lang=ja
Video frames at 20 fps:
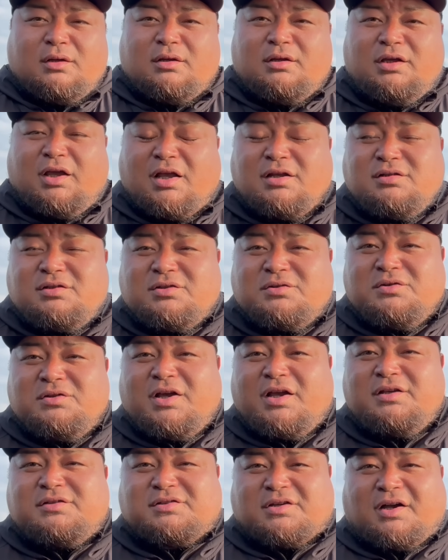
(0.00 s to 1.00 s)
安く
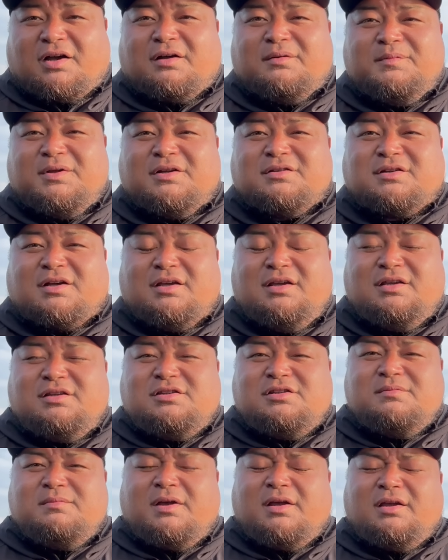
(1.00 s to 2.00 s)
ないですか皆さん。
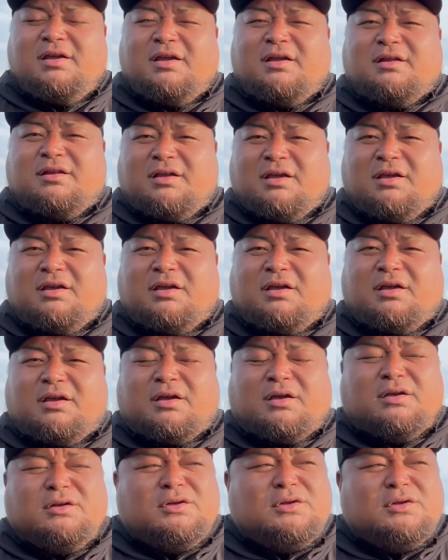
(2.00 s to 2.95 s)
1万円で、